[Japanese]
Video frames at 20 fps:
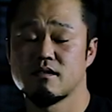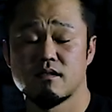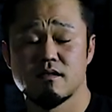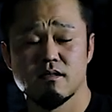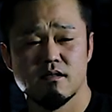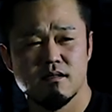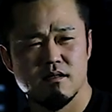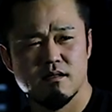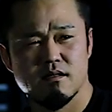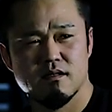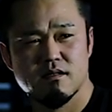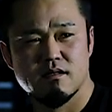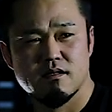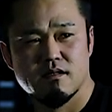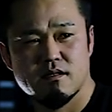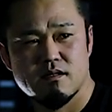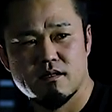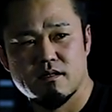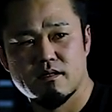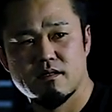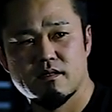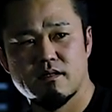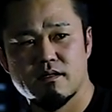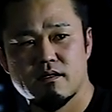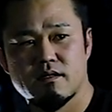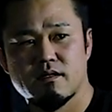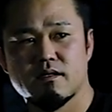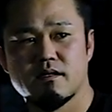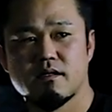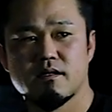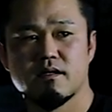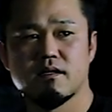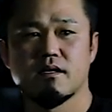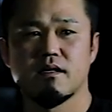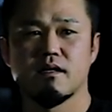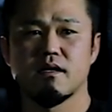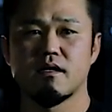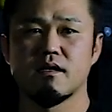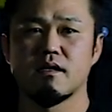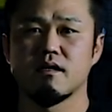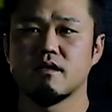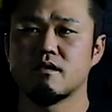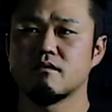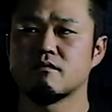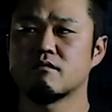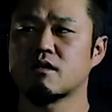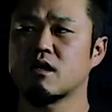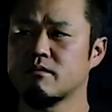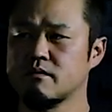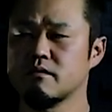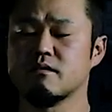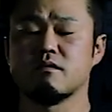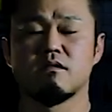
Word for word: 完成形って思い浮かぶもんですか？思い